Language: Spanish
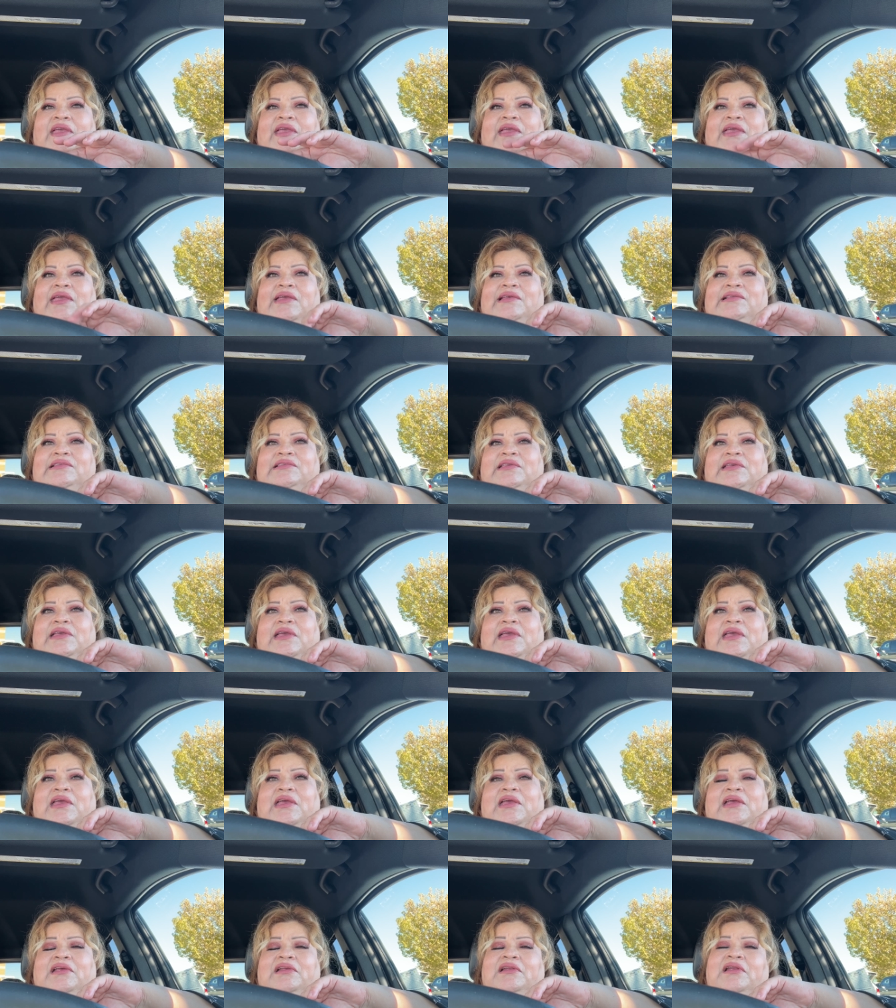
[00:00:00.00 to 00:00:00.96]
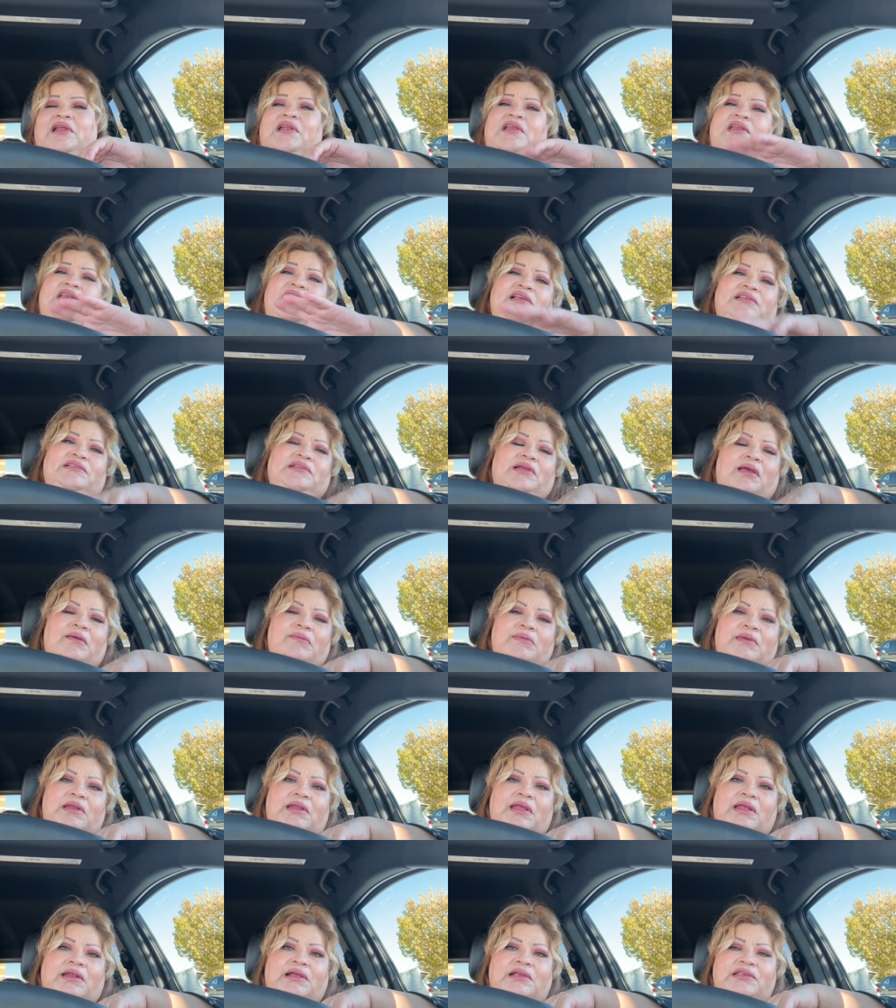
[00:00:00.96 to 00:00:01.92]
es que la línea estaba
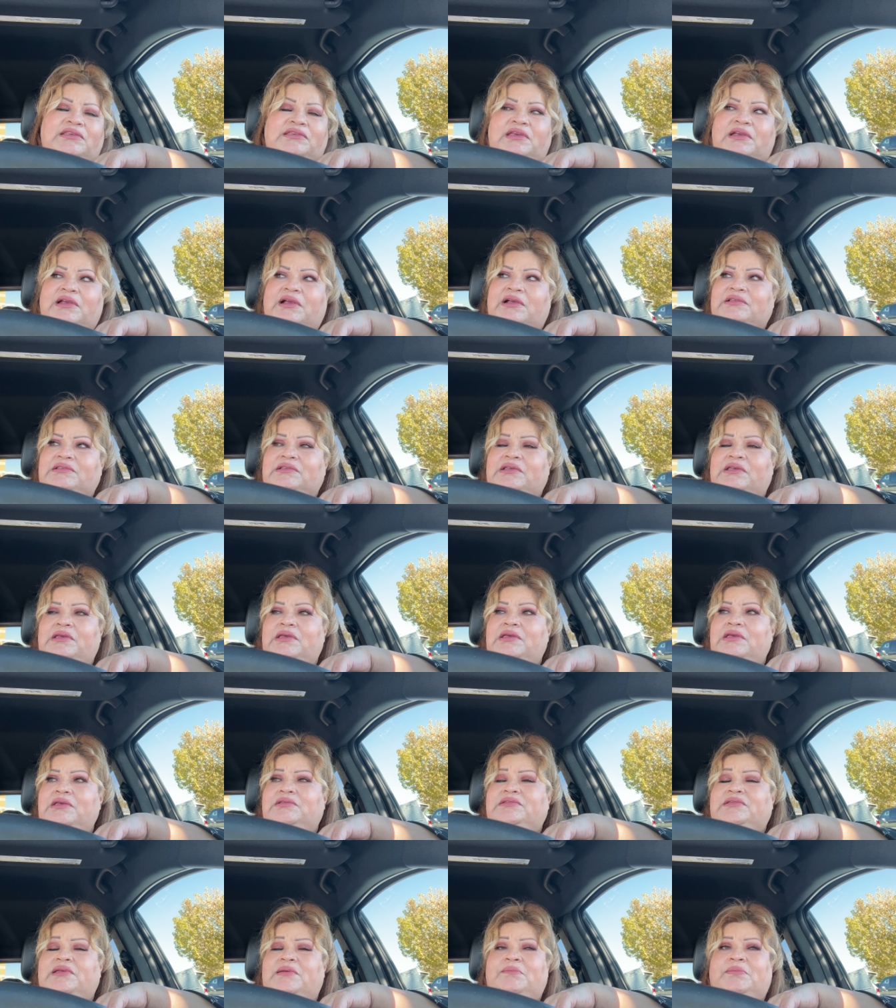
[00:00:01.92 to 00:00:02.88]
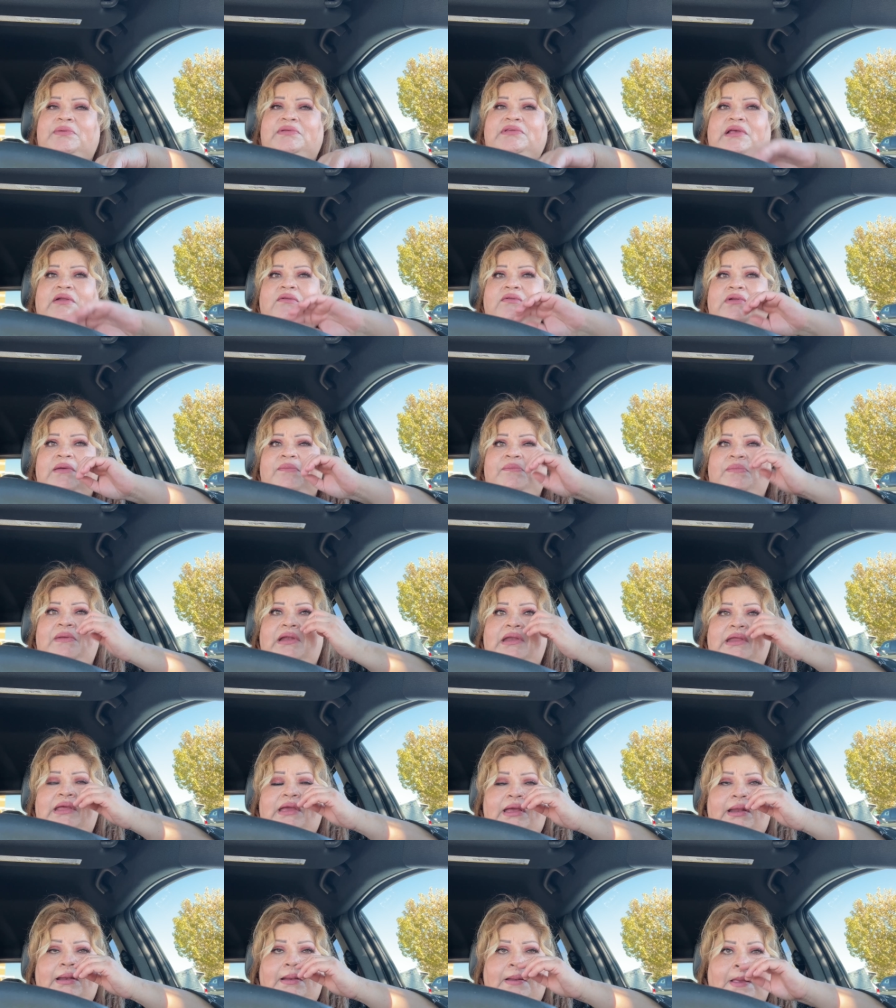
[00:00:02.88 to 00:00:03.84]
bien larga, chicas, y se empezaron a
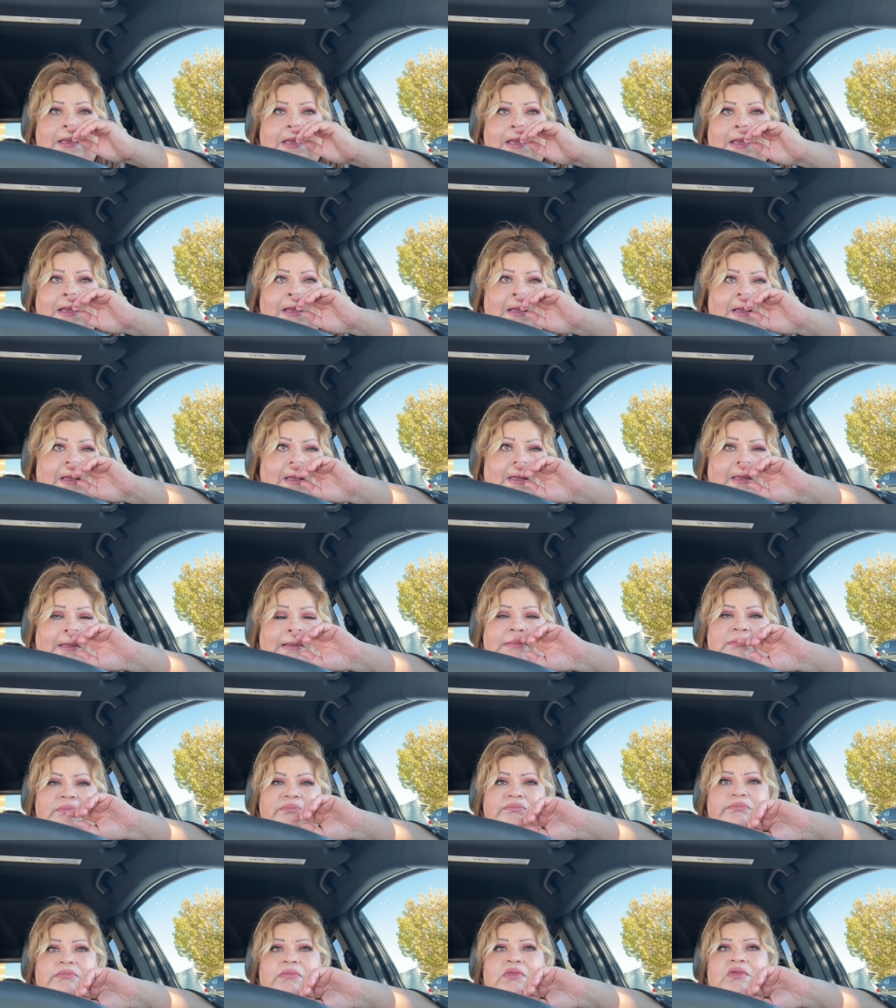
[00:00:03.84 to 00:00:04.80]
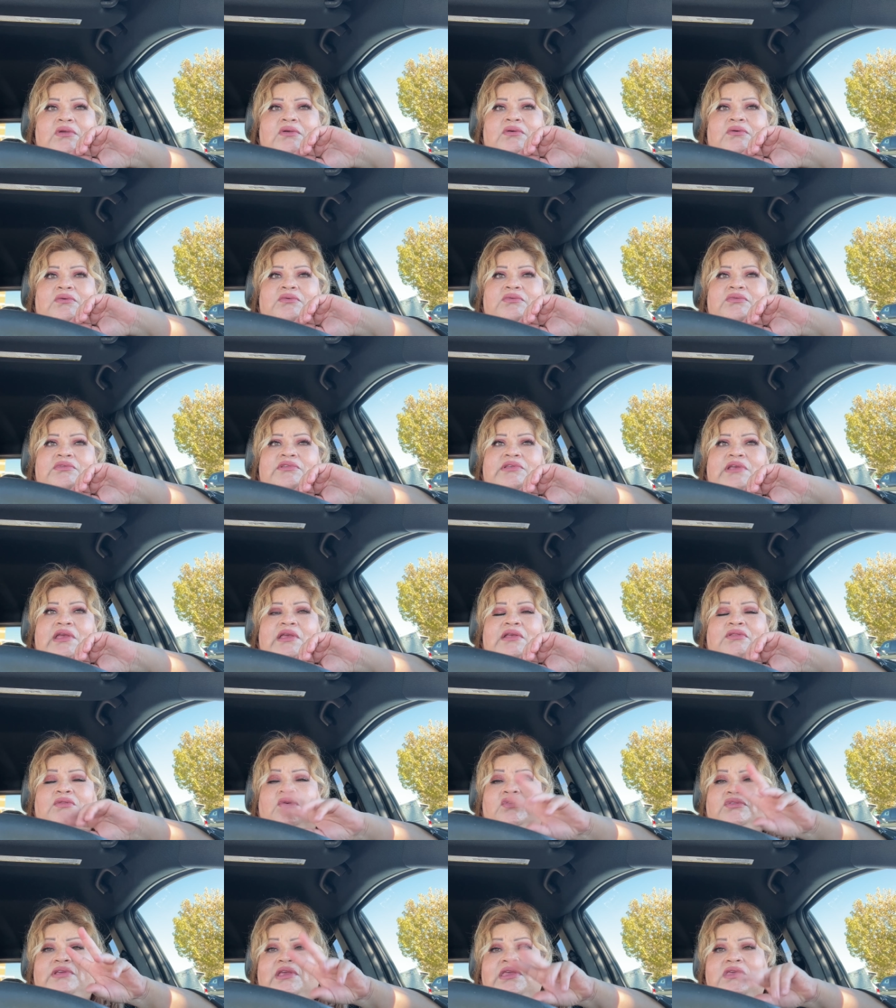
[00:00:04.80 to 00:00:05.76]
pelear a
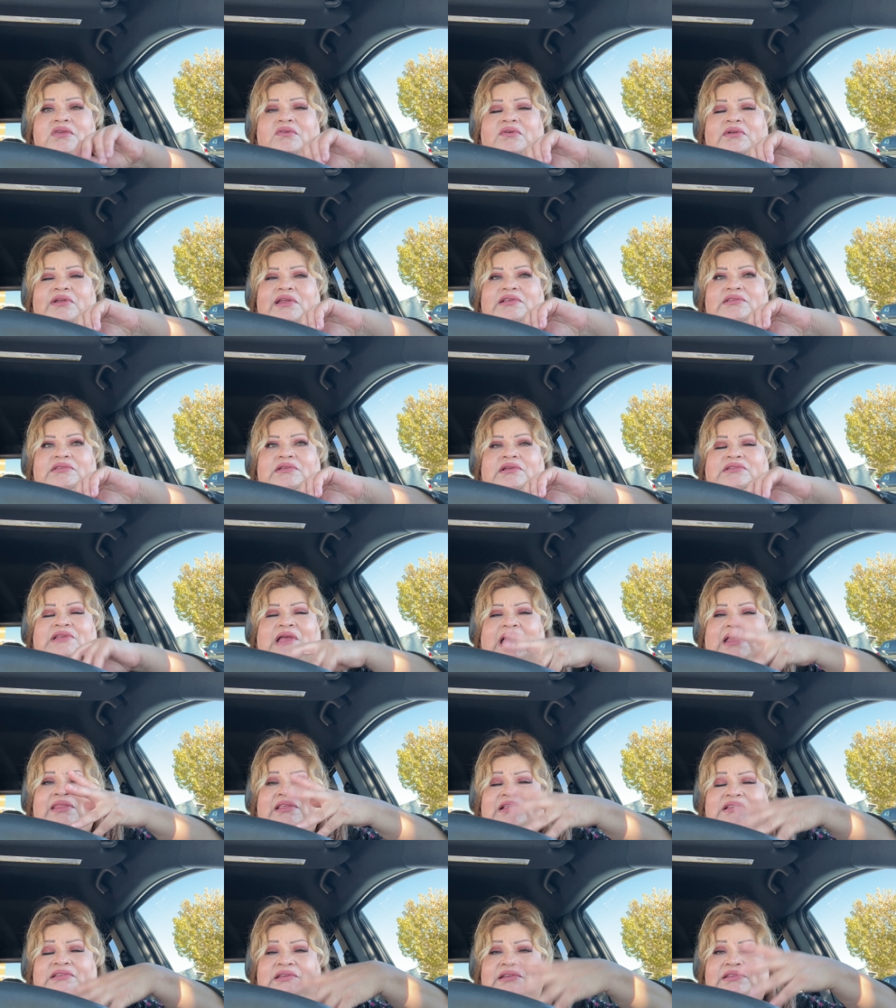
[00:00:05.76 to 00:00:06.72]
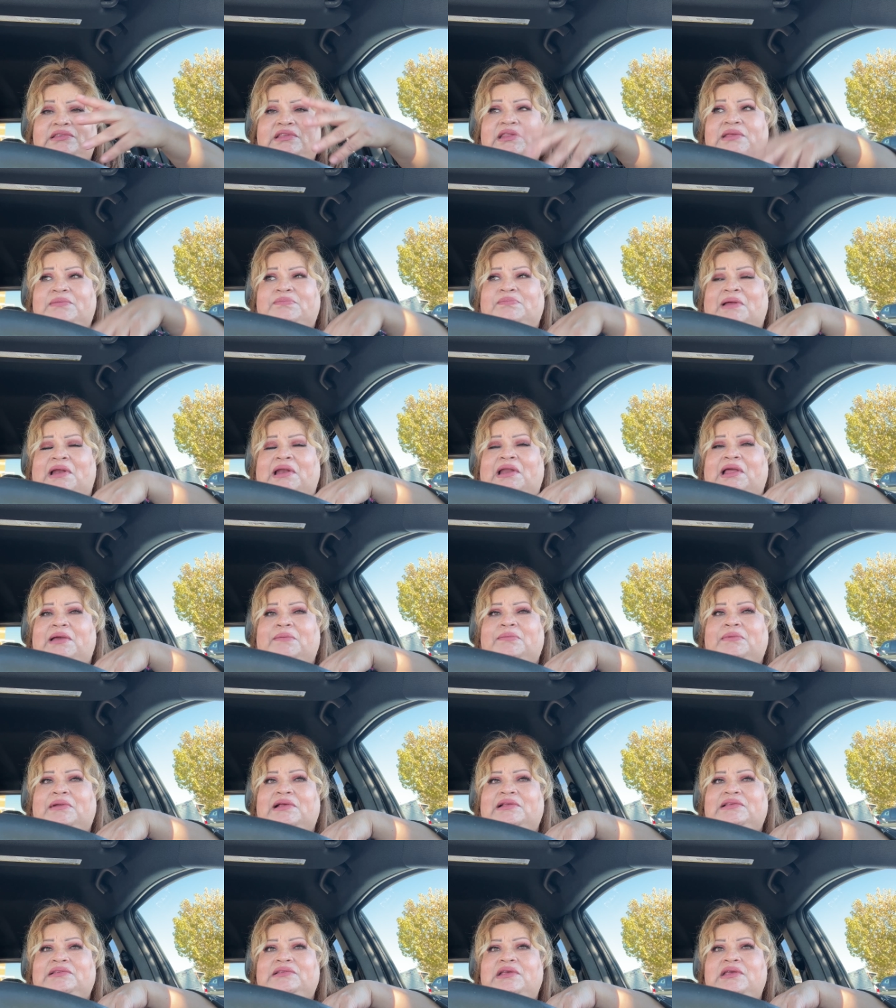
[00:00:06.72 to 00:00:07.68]
dos señores, a decirse de
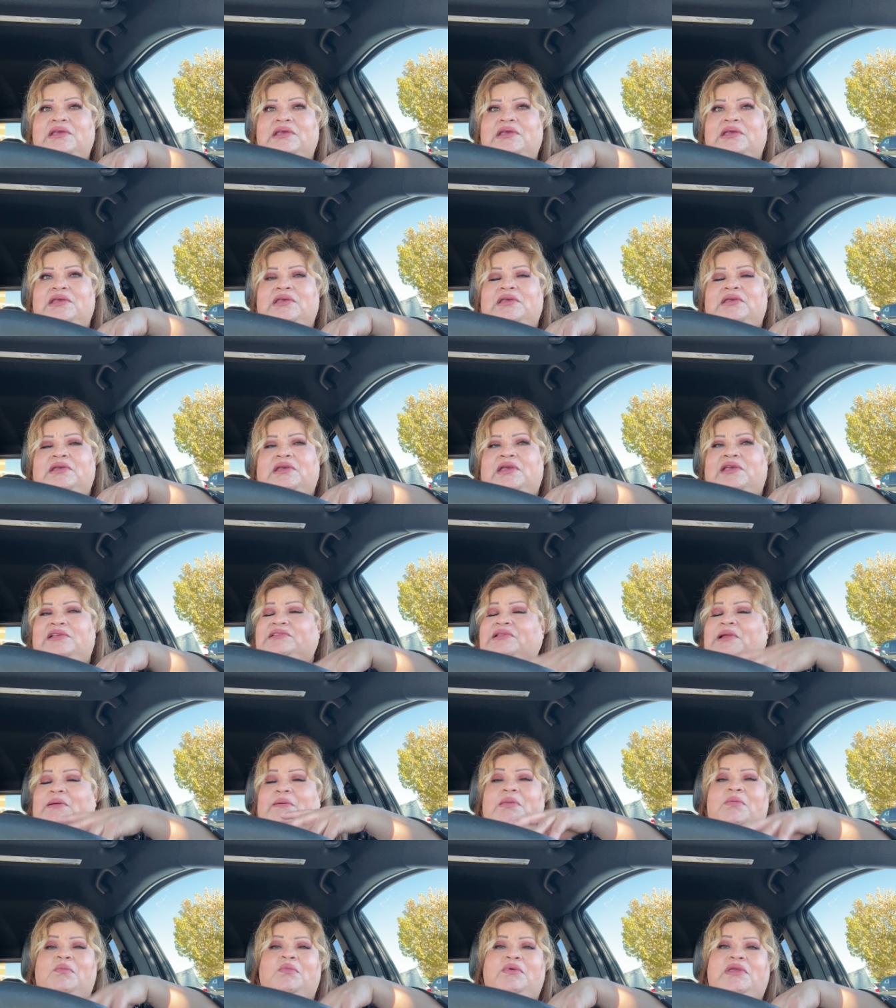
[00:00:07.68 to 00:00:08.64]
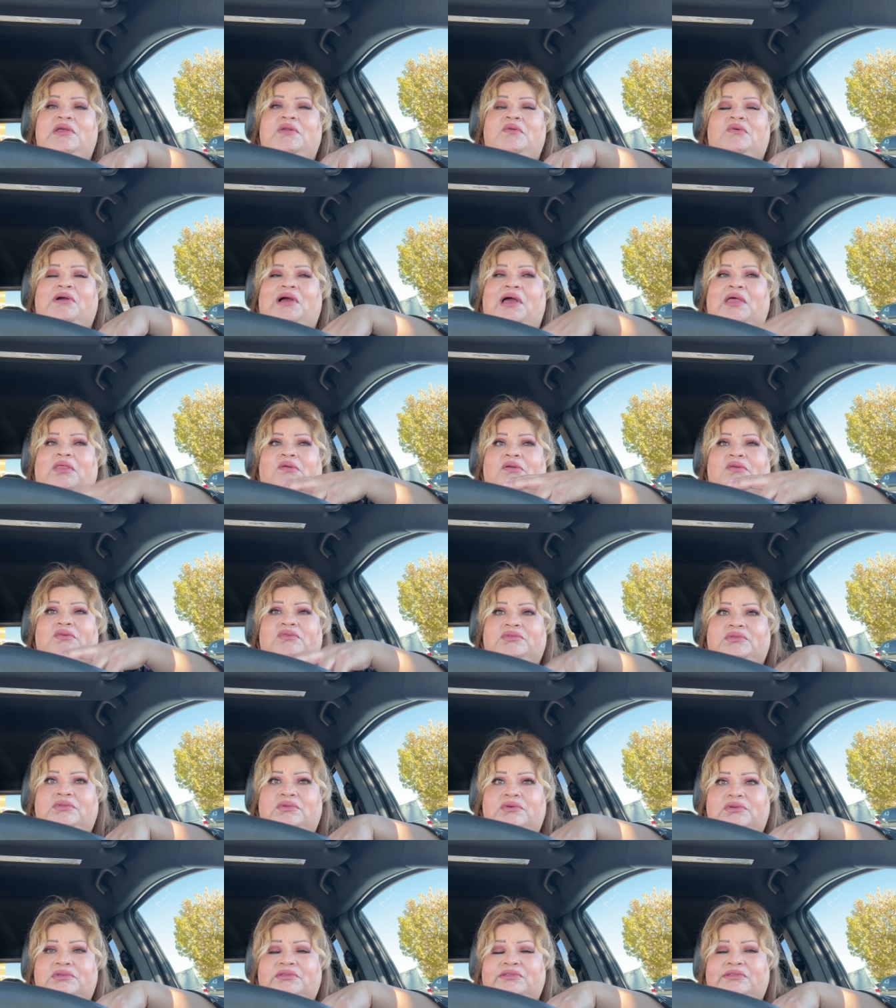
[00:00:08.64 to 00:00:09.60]
palabras. Estaban muy enojados los
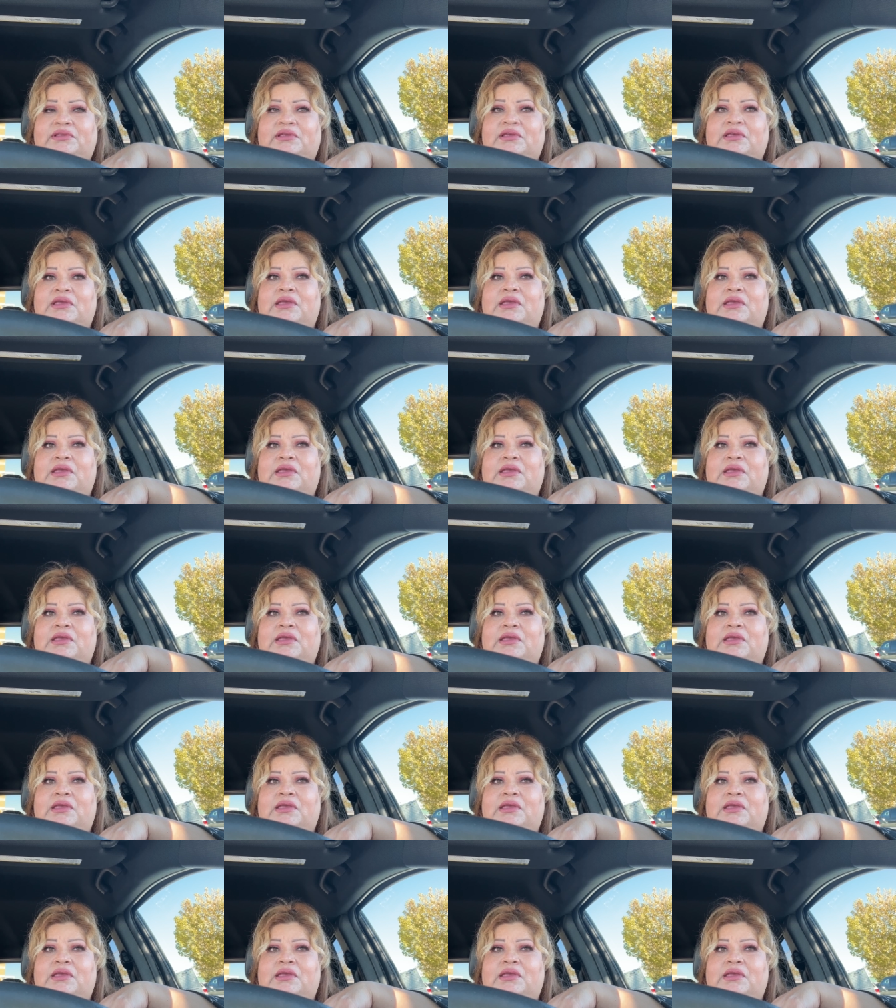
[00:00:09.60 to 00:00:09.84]
dos.